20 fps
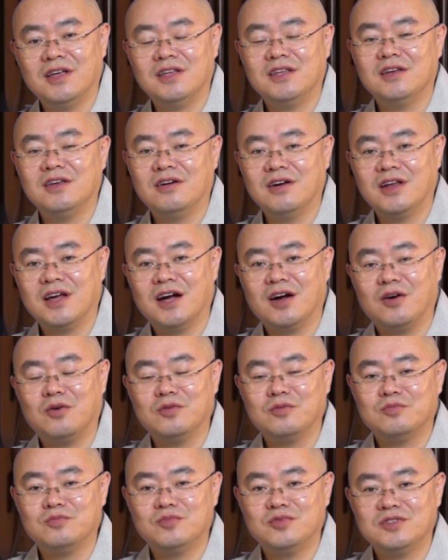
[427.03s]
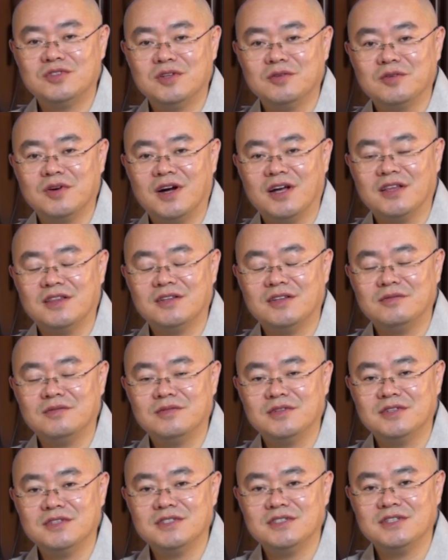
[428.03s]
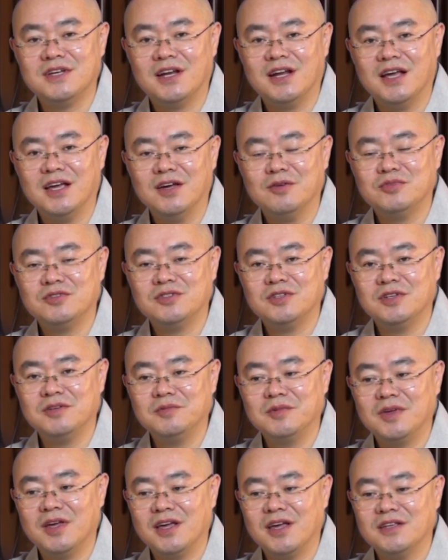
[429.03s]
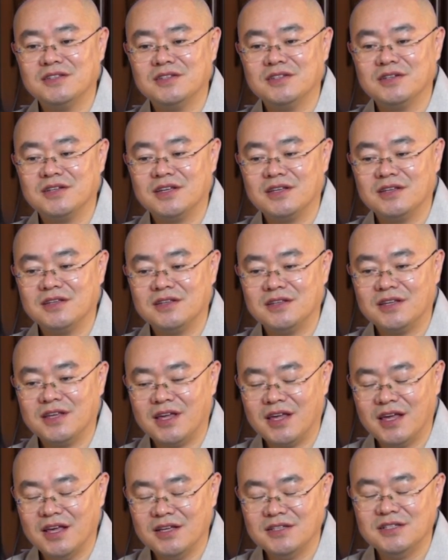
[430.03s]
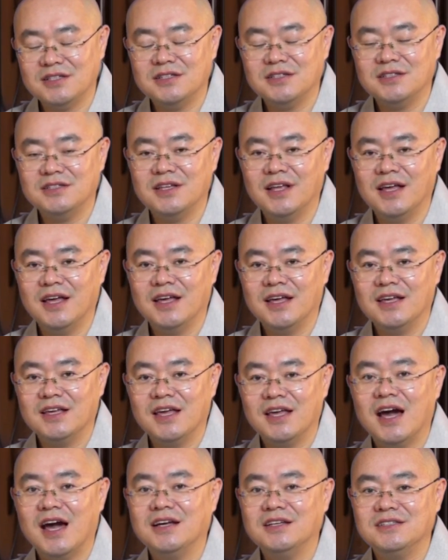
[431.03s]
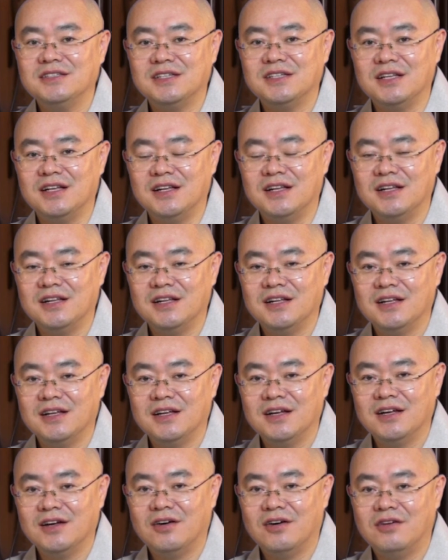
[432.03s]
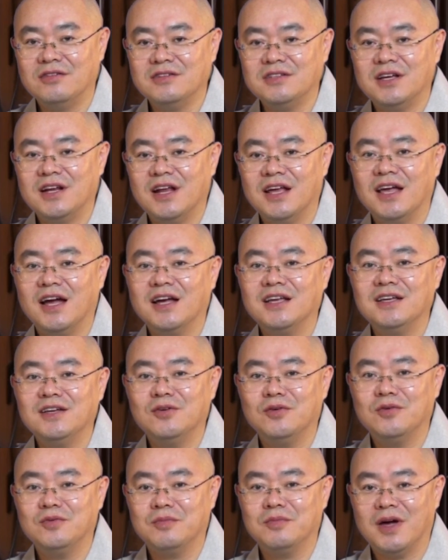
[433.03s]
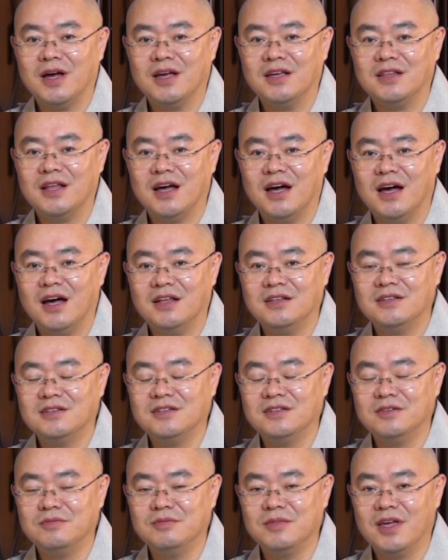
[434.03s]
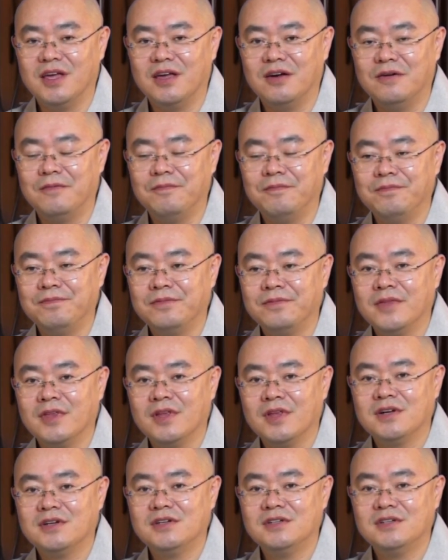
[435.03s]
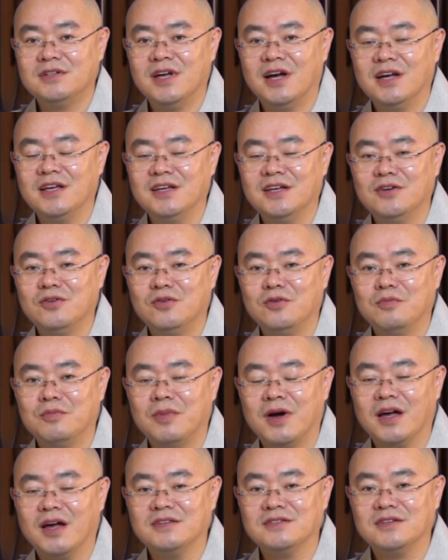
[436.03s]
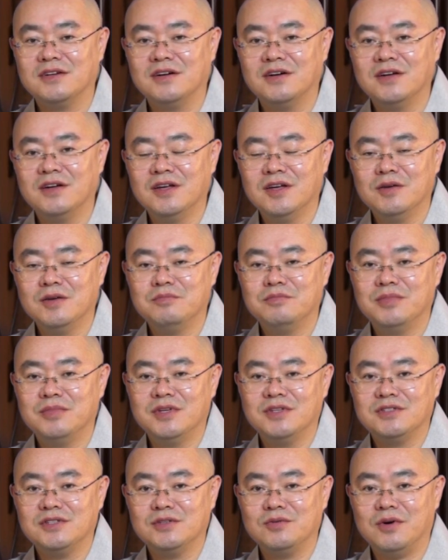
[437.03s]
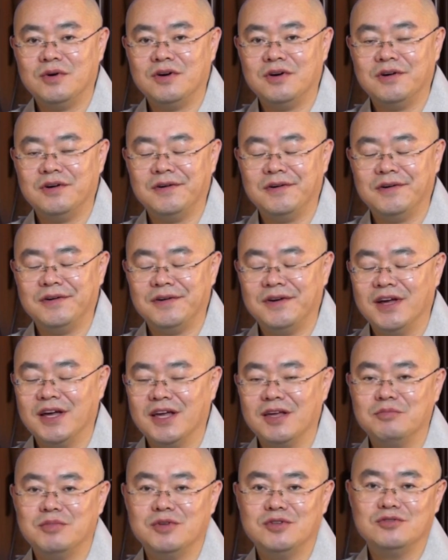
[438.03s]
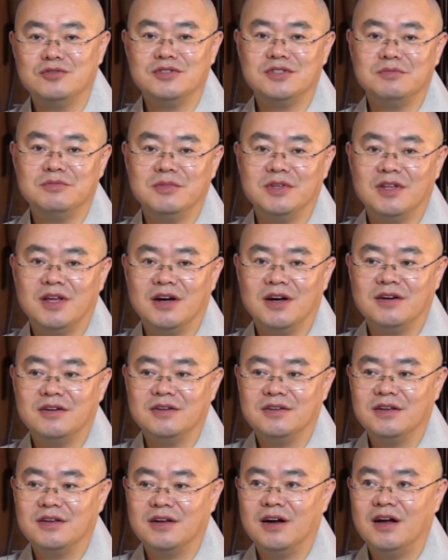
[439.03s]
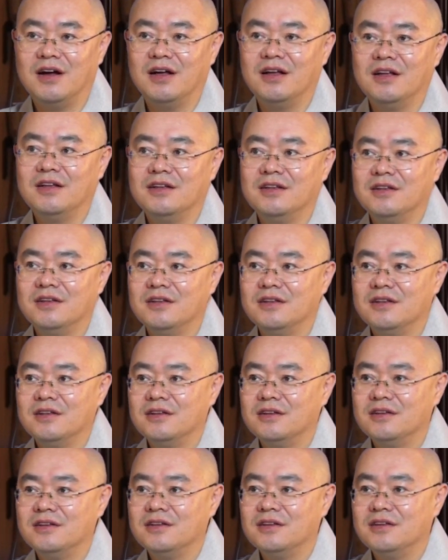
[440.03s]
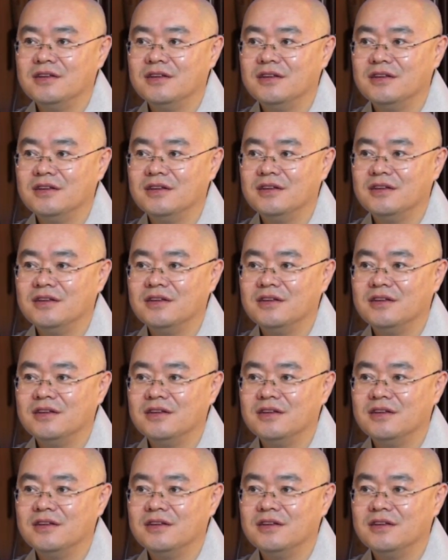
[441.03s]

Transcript: 열애가 곧 부처님과 같은 뜻이잖아요. 부처님께서 계시는 향실, 언제나 향기로운 방이다는 의미예요. 그 향기로운 방에서 빛을 환하게 비추십니다. 그러니까 이,